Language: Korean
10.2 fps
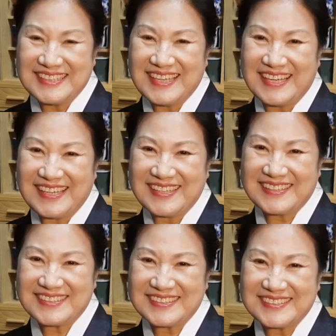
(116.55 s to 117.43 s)
예,
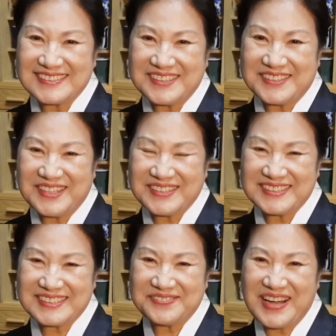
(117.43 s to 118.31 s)
그래서
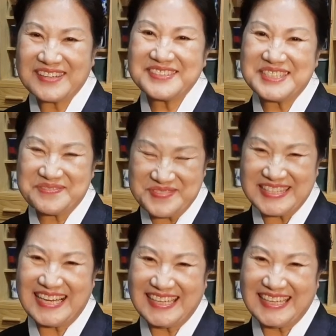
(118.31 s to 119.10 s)
지금 하고 있습니다.